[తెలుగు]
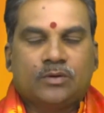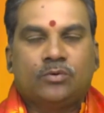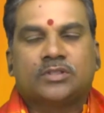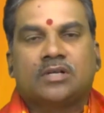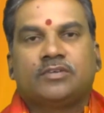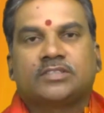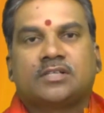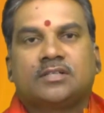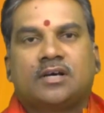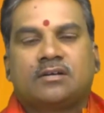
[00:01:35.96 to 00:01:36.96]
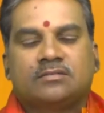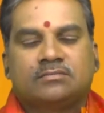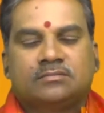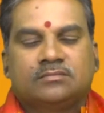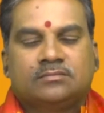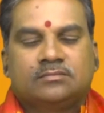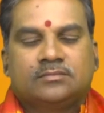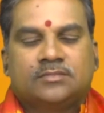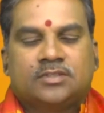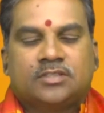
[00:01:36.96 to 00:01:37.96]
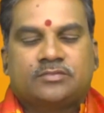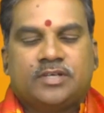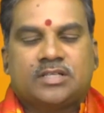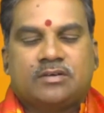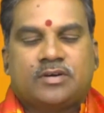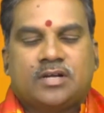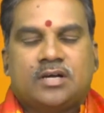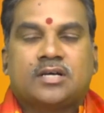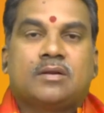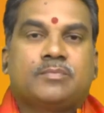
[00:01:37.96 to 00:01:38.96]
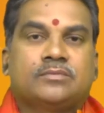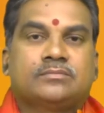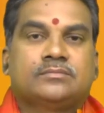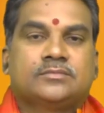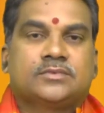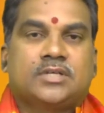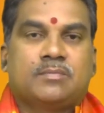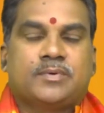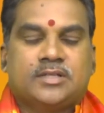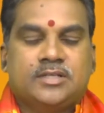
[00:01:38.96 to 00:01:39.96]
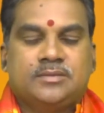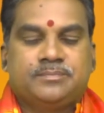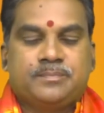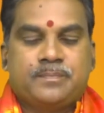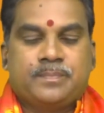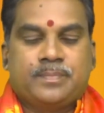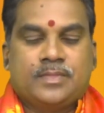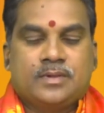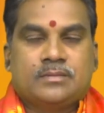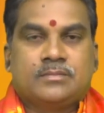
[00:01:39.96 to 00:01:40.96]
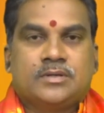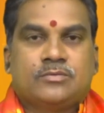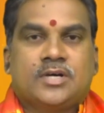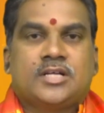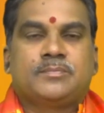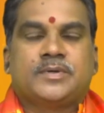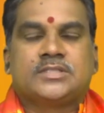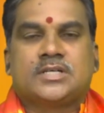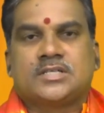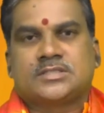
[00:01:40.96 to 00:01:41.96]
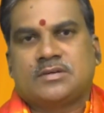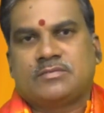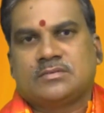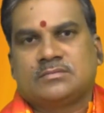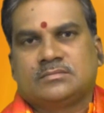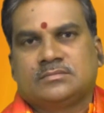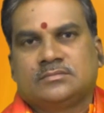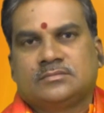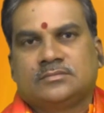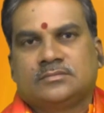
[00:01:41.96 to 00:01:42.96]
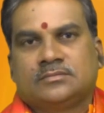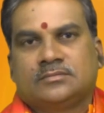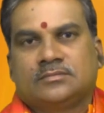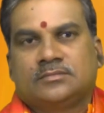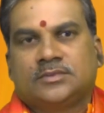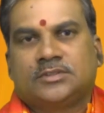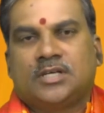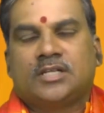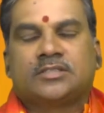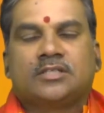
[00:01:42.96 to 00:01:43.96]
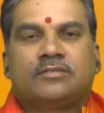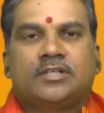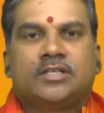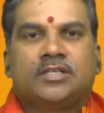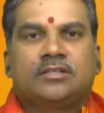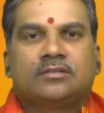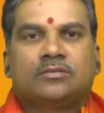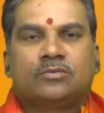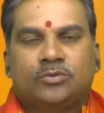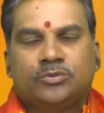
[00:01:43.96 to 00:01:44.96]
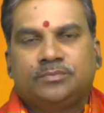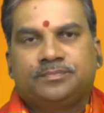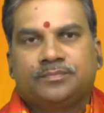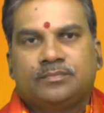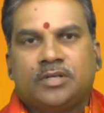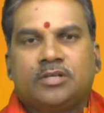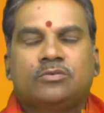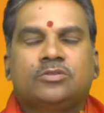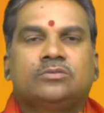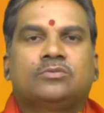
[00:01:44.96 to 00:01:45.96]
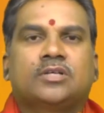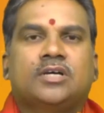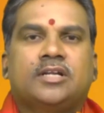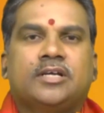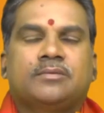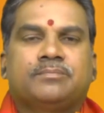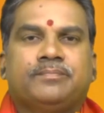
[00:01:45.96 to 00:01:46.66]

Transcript: నూతన వస్త్రధారణం శ్వేత వరాహకల్పం కల్పాది మరి ఉగాది పంచాంగ శ్రవణం చేయాల్సినటువంటి రోజు మరి ఈరోజు ఉదయాన్నే